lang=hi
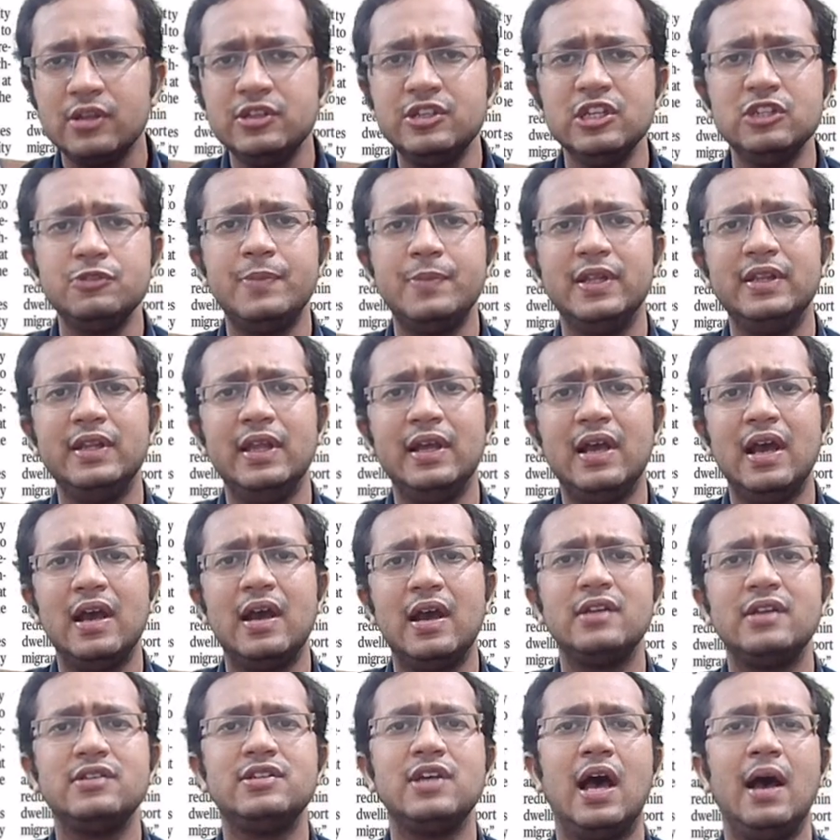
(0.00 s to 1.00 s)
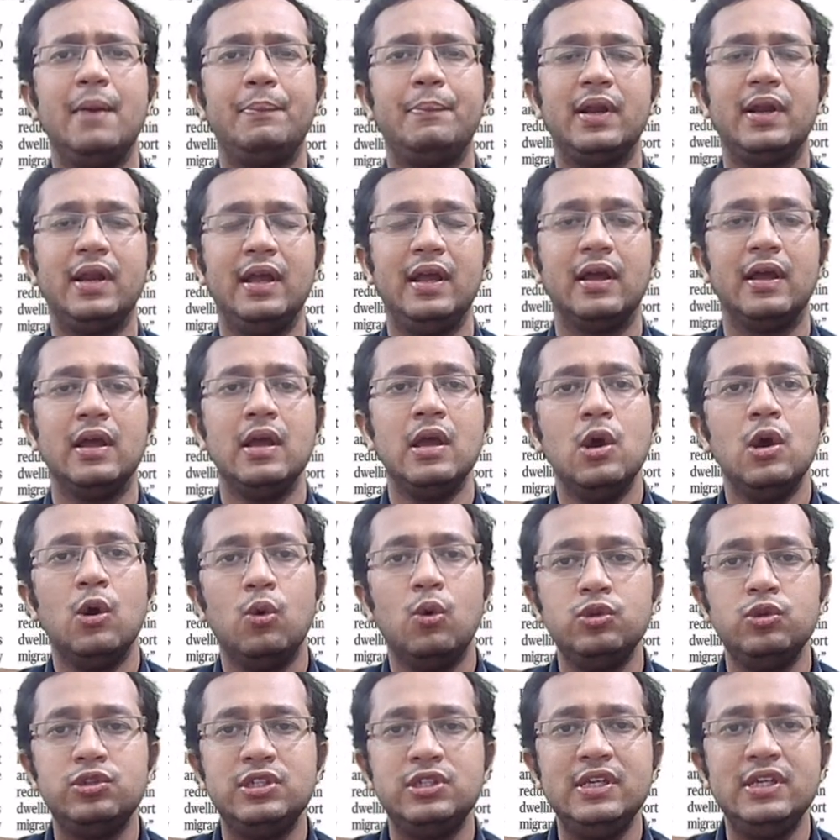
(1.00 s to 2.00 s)
जिस बंदे का घर जहाँ पर है
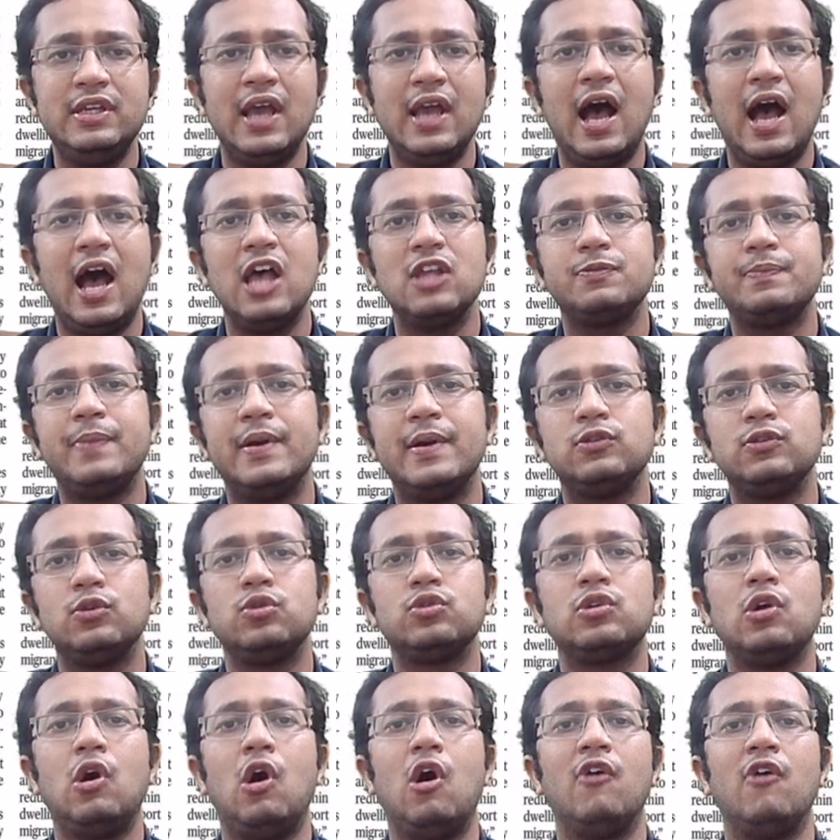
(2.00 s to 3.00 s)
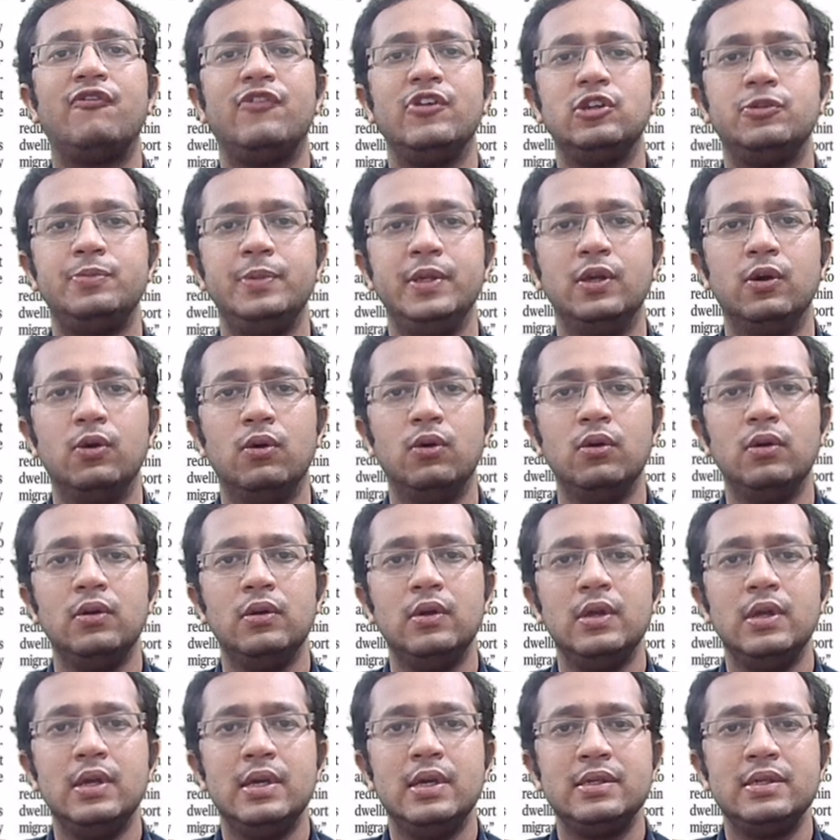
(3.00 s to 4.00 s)
उसी के आसपास उसका ऑफिस भी हो
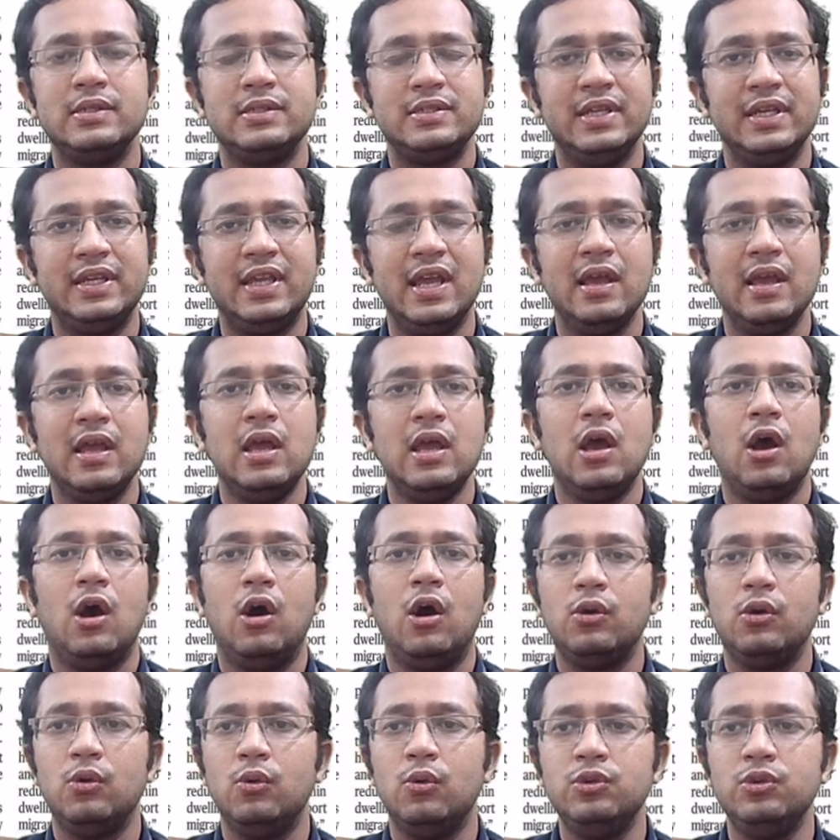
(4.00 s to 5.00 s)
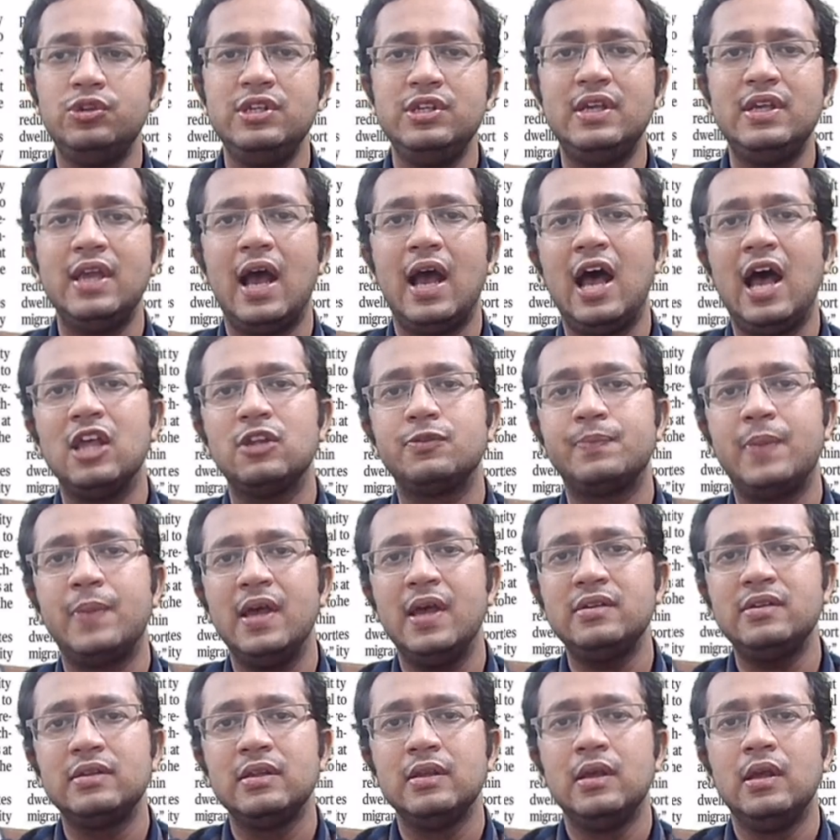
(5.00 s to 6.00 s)
ठीक है और उसी के
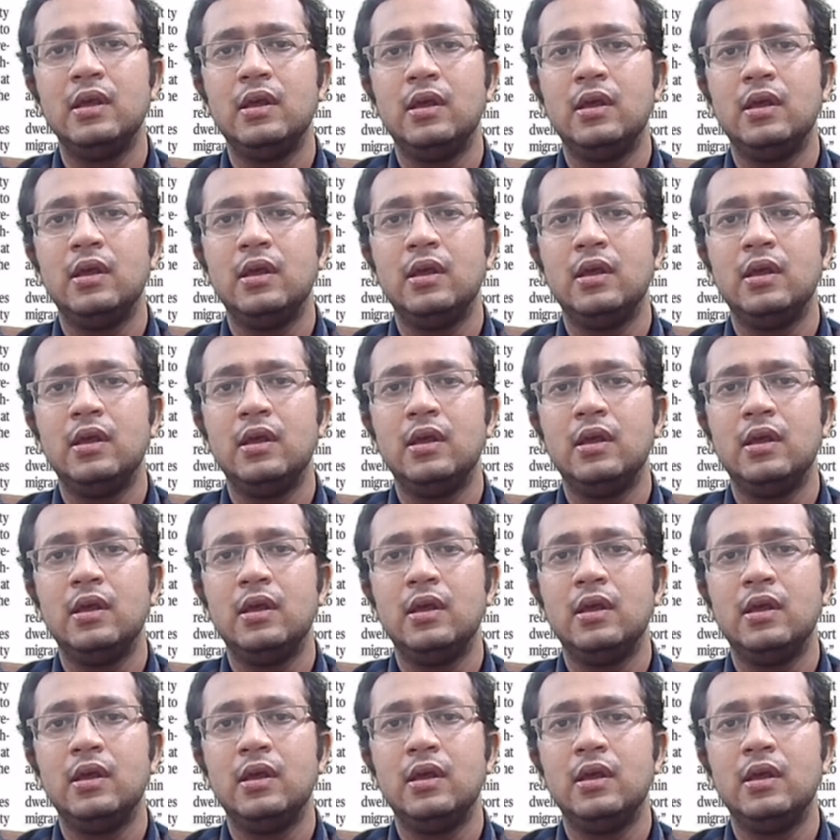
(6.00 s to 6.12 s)
आसपास